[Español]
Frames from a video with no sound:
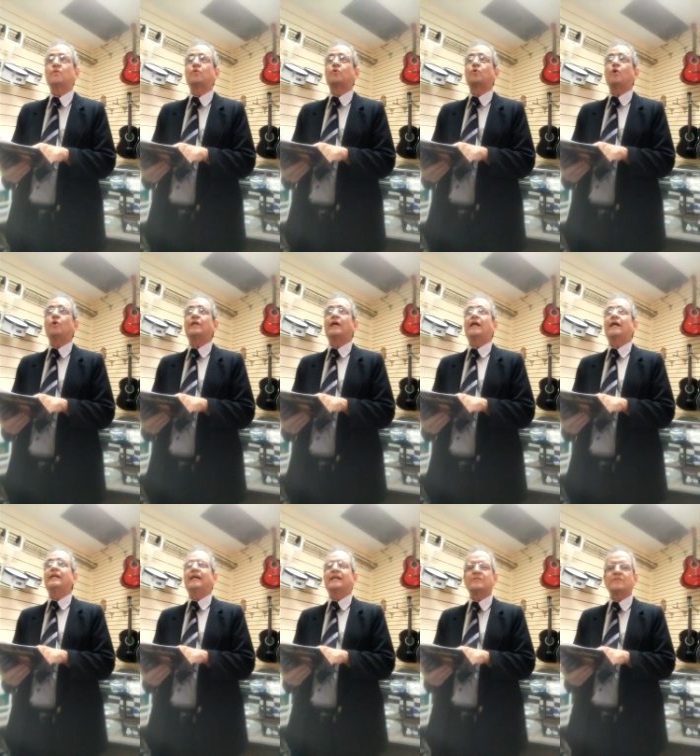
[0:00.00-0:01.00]
todas
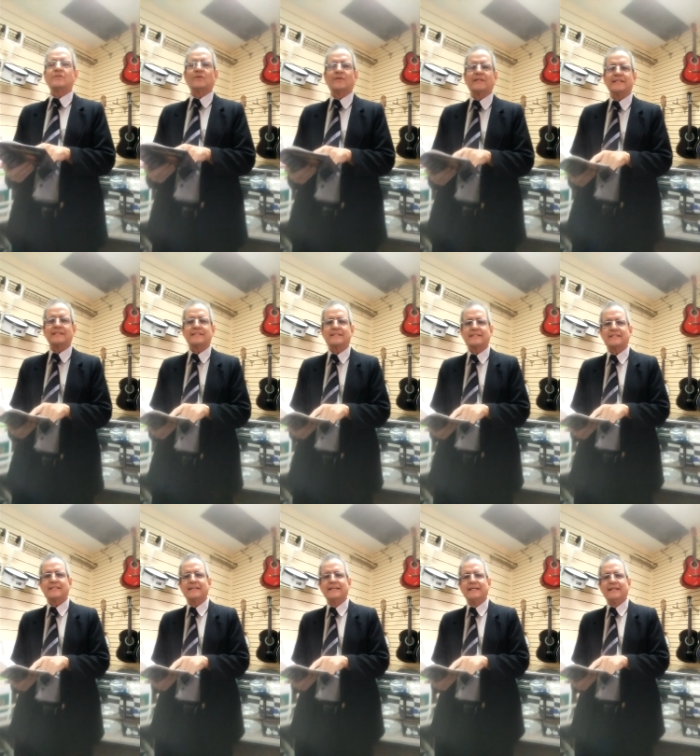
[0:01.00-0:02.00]
las naciones
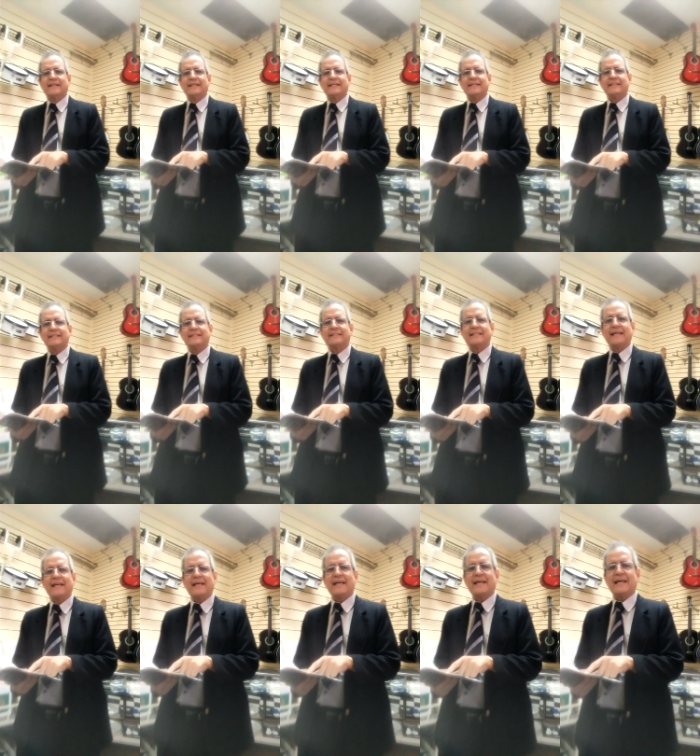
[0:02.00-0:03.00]

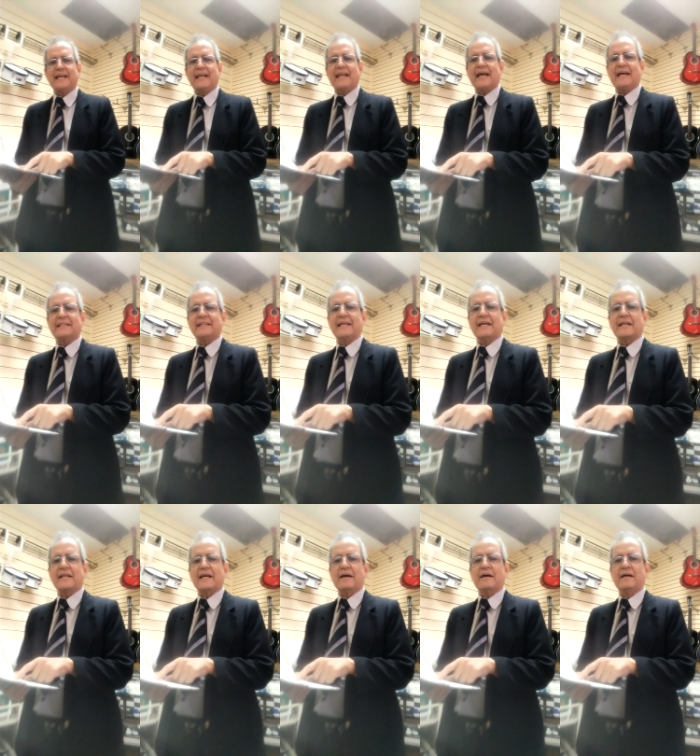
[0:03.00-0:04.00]
de la
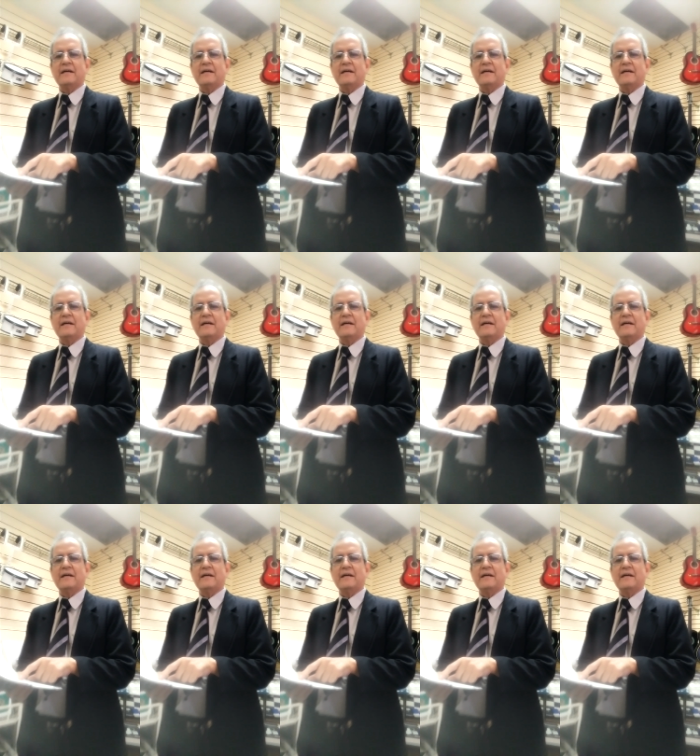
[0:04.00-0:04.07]
tierra.